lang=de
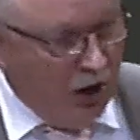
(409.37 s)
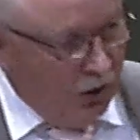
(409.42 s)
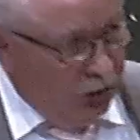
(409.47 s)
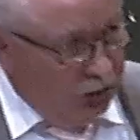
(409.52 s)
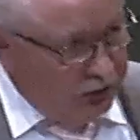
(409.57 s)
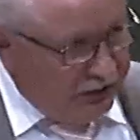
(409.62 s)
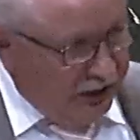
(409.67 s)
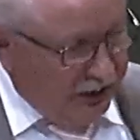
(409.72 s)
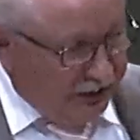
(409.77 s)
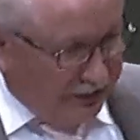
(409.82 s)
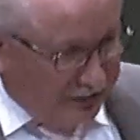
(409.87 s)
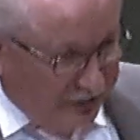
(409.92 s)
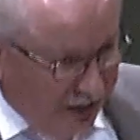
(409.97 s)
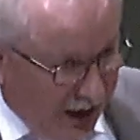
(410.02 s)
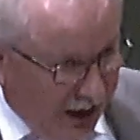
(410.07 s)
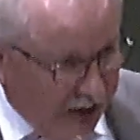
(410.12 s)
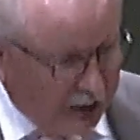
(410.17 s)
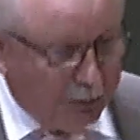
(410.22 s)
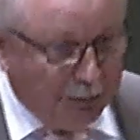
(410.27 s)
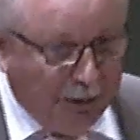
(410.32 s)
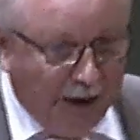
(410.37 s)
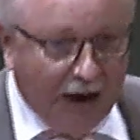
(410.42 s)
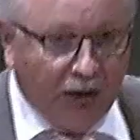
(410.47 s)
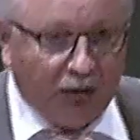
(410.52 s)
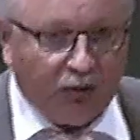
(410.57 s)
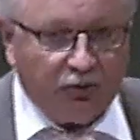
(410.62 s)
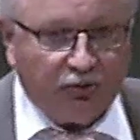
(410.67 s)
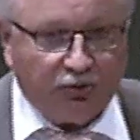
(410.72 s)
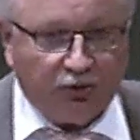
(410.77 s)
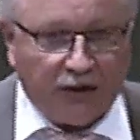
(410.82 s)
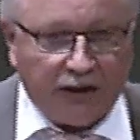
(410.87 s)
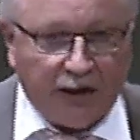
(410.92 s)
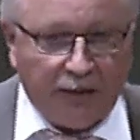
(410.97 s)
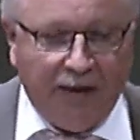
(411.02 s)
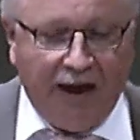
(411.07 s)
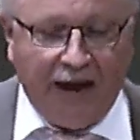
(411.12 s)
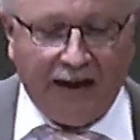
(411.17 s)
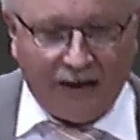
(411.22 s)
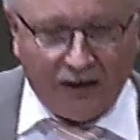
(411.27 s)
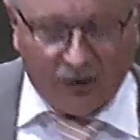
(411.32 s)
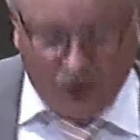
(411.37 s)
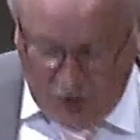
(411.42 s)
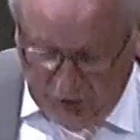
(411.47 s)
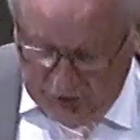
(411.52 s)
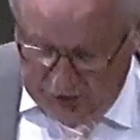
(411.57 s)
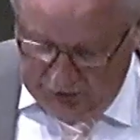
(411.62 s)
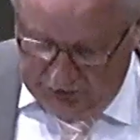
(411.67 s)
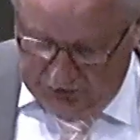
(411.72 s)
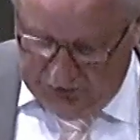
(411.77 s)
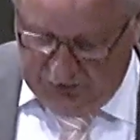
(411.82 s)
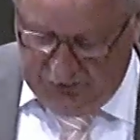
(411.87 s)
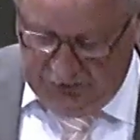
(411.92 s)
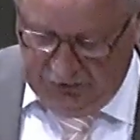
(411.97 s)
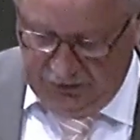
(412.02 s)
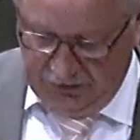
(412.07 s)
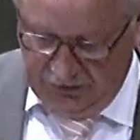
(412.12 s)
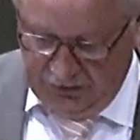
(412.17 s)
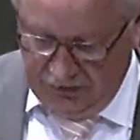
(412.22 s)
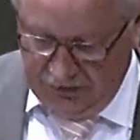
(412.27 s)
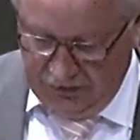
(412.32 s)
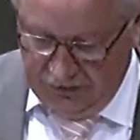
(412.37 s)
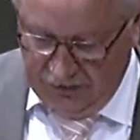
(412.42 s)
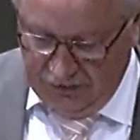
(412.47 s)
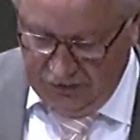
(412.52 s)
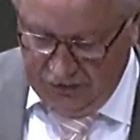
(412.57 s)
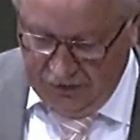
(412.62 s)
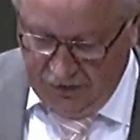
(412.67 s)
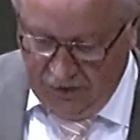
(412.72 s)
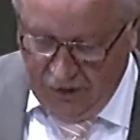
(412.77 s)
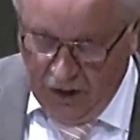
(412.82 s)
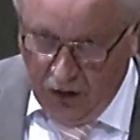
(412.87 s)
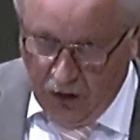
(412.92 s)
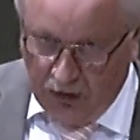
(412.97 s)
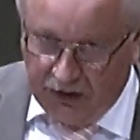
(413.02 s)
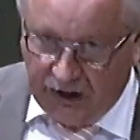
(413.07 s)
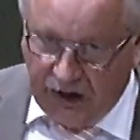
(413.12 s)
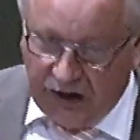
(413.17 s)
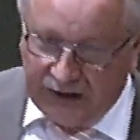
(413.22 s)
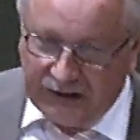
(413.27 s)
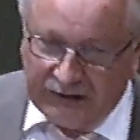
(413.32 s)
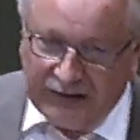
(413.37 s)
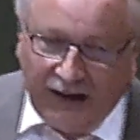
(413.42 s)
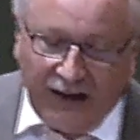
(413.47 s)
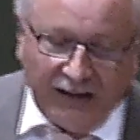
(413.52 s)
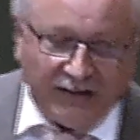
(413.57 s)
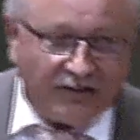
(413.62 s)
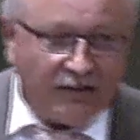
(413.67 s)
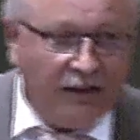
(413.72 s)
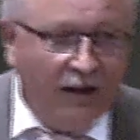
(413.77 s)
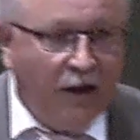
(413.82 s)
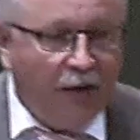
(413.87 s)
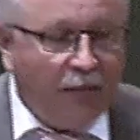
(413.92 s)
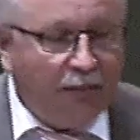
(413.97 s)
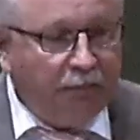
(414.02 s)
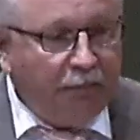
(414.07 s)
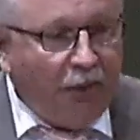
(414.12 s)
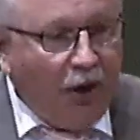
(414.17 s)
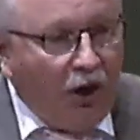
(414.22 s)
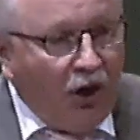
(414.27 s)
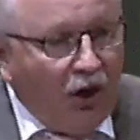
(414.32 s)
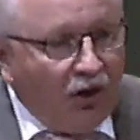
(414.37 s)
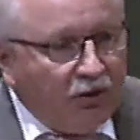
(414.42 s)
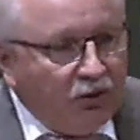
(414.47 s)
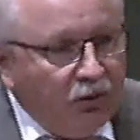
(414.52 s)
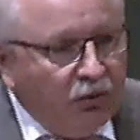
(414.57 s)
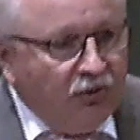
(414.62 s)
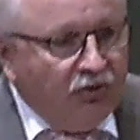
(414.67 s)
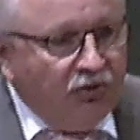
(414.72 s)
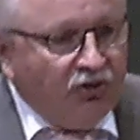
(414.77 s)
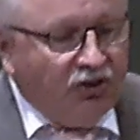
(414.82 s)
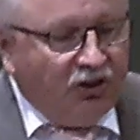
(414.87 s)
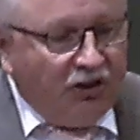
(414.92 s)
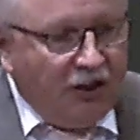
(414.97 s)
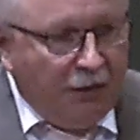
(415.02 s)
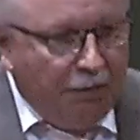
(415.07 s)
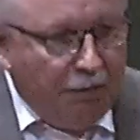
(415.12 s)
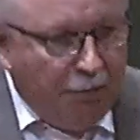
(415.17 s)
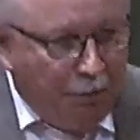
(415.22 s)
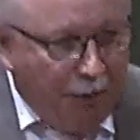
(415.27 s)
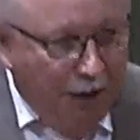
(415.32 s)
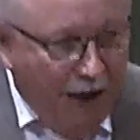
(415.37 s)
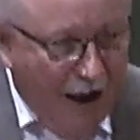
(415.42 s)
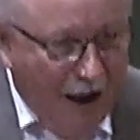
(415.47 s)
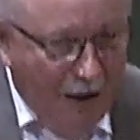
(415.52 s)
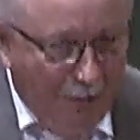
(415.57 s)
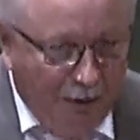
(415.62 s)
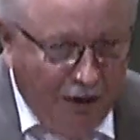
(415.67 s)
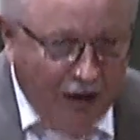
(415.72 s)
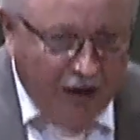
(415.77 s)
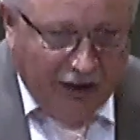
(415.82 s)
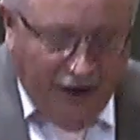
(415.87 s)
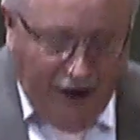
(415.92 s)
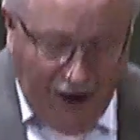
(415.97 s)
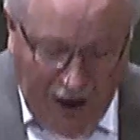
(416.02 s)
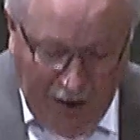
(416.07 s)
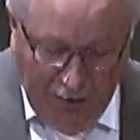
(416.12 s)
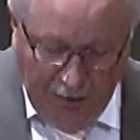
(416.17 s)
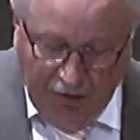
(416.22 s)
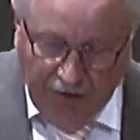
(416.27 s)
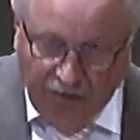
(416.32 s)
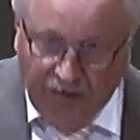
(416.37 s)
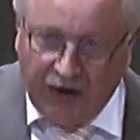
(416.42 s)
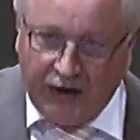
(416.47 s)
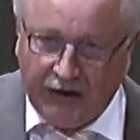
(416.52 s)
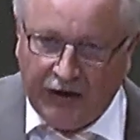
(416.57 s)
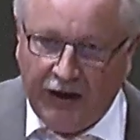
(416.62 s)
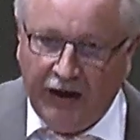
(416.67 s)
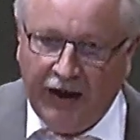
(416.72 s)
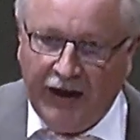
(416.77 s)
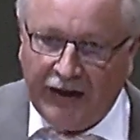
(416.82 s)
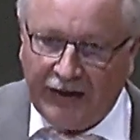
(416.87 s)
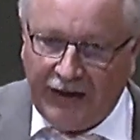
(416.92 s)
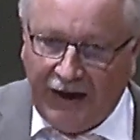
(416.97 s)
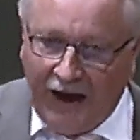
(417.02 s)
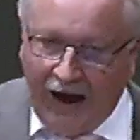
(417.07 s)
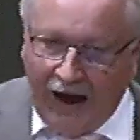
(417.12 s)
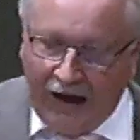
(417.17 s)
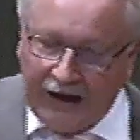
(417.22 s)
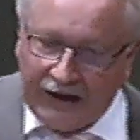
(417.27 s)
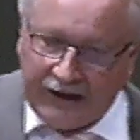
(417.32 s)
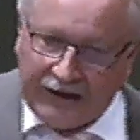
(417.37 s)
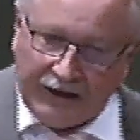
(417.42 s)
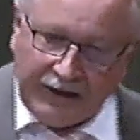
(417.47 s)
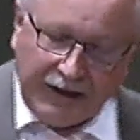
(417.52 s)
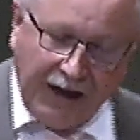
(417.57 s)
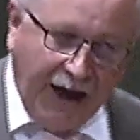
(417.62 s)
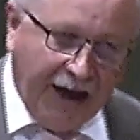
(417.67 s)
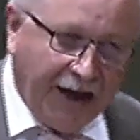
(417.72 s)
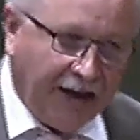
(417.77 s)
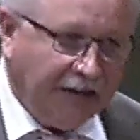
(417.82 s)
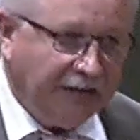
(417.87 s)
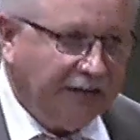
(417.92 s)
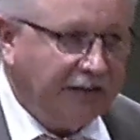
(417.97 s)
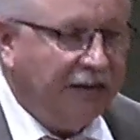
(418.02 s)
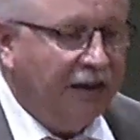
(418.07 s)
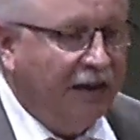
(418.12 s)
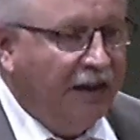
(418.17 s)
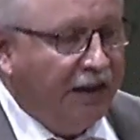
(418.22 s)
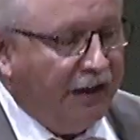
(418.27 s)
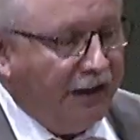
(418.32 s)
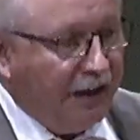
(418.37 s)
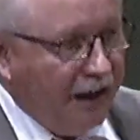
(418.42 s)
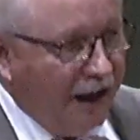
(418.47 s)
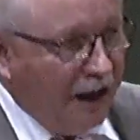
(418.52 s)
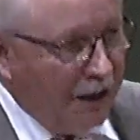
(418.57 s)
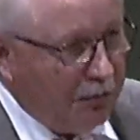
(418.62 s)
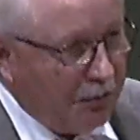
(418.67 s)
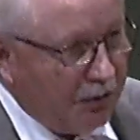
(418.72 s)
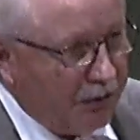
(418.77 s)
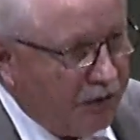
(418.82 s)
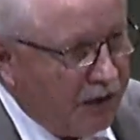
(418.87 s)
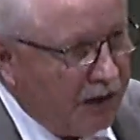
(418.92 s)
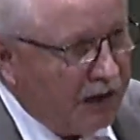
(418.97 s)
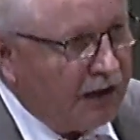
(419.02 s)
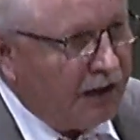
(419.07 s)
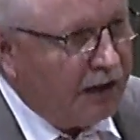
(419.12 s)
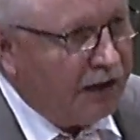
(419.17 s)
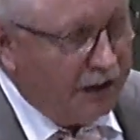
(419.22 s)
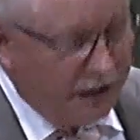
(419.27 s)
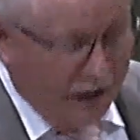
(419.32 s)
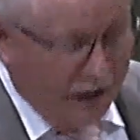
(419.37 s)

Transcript: Und das sagt Paulus zu der Gemeinde in Korinth. Und gerade das möchte uns die Bibel immer wieder, der Heilige Geist immer wieder in